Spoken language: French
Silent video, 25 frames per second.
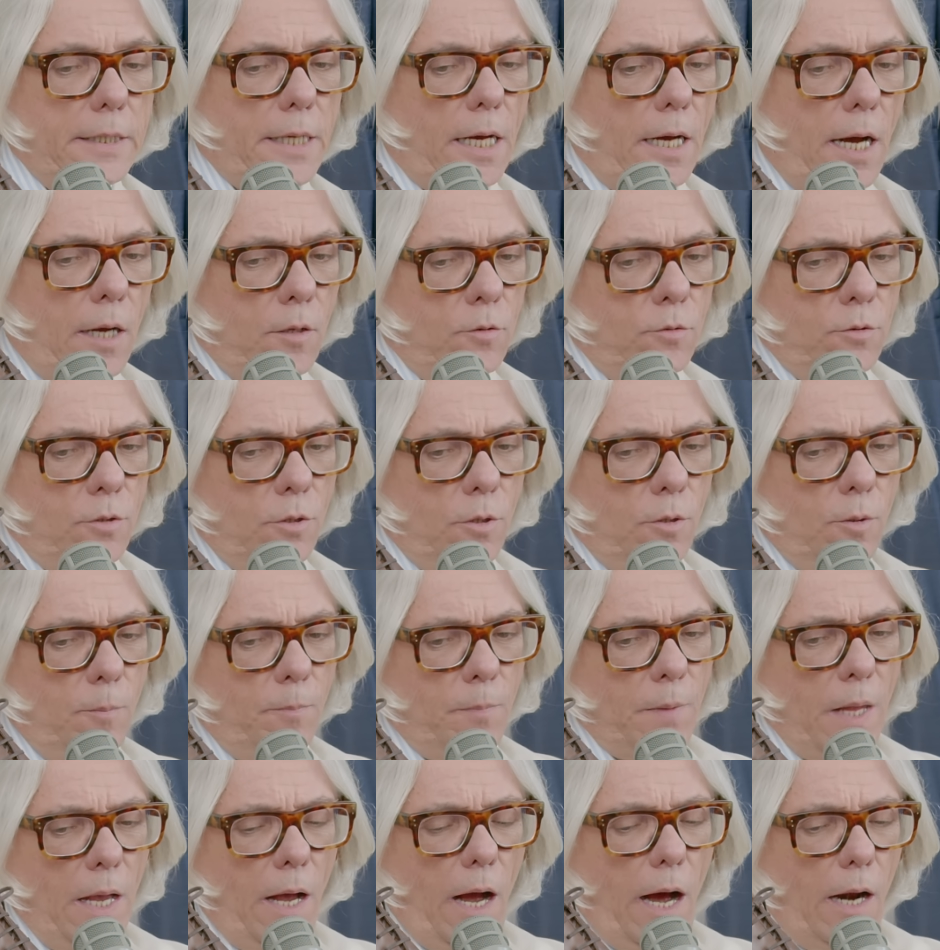il y a une...
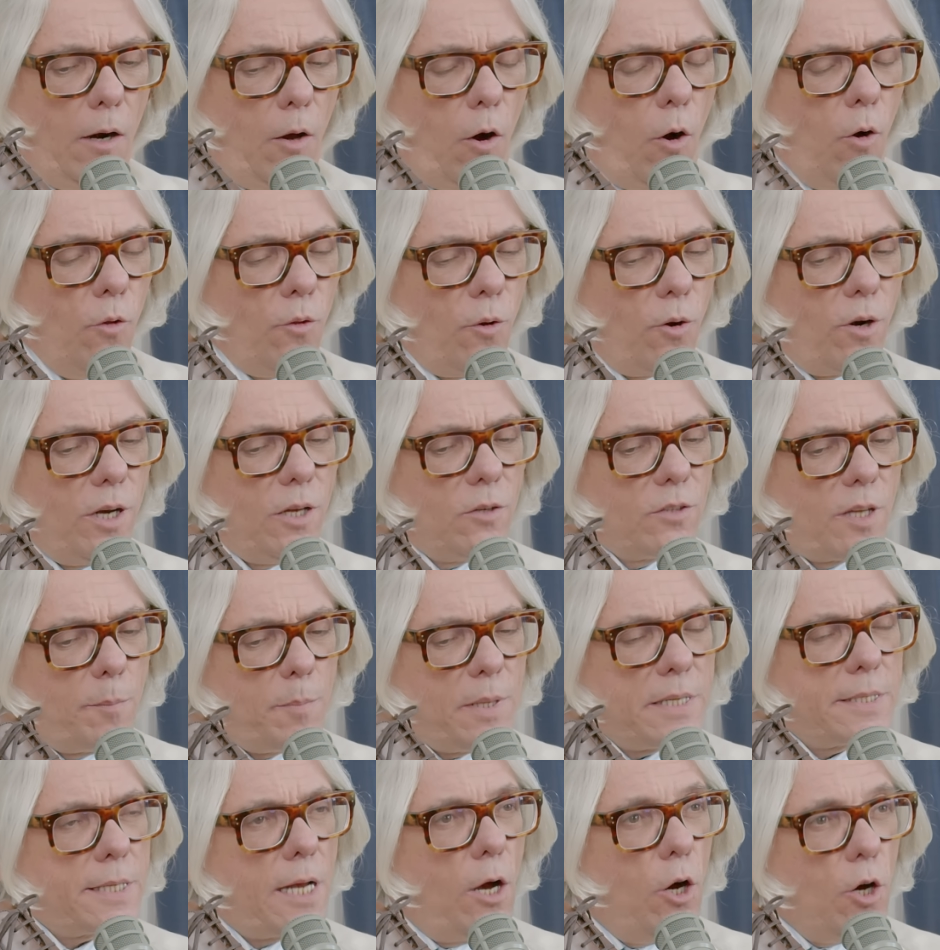Euh, alors en anglais, on
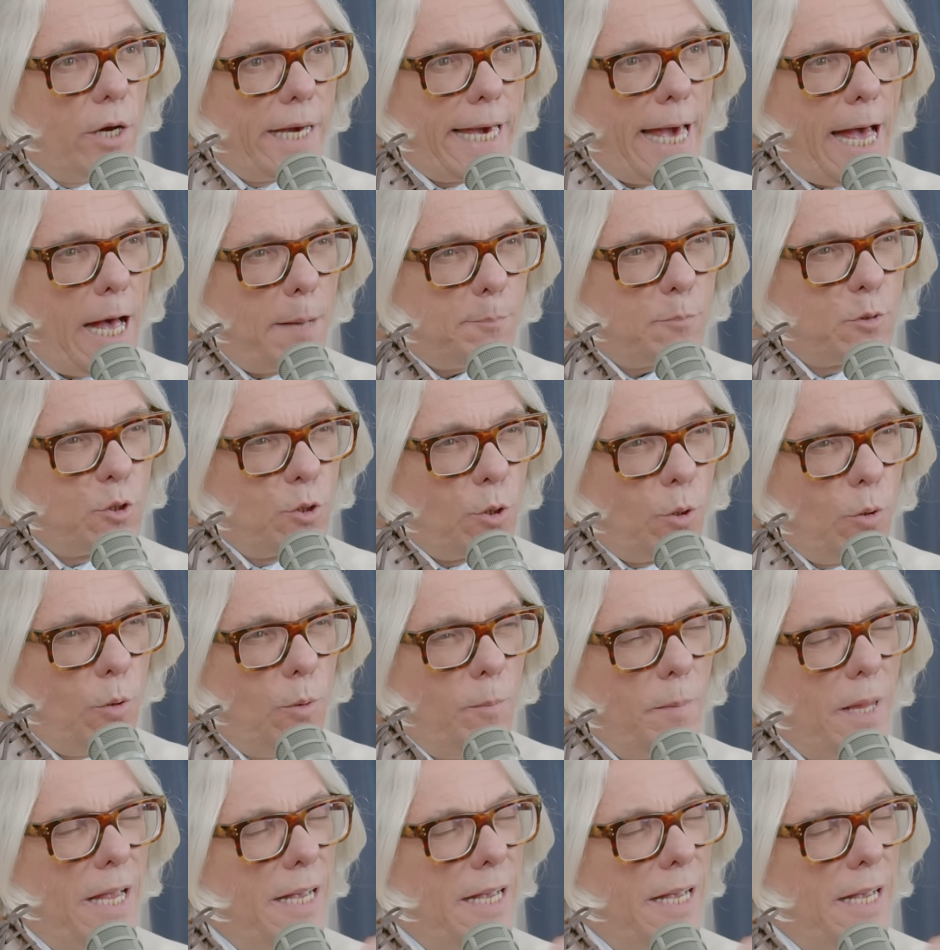appelle ça a capto.